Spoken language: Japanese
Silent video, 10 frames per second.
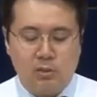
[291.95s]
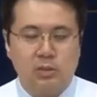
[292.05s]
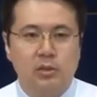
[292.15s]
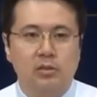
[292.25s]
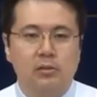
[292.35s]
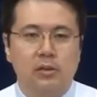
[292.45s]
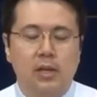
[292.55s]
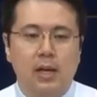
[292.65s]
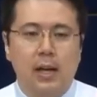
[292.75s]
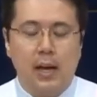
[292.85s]
約を結んで
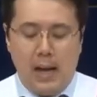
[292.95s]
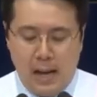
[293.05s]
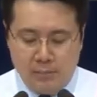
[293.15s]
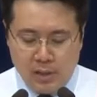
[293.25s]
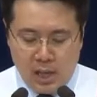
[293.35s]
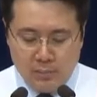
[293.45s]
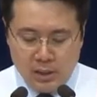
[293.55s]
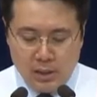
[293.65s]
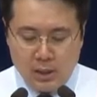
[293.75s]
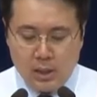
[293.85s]
くれと約束、
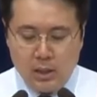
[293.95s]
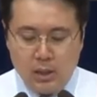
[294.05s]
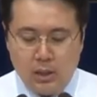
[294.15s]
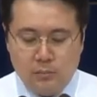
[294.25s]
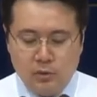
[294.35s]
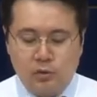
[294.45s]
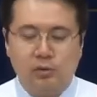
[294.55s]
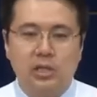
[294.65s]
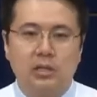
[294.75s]
えー、語りましたね。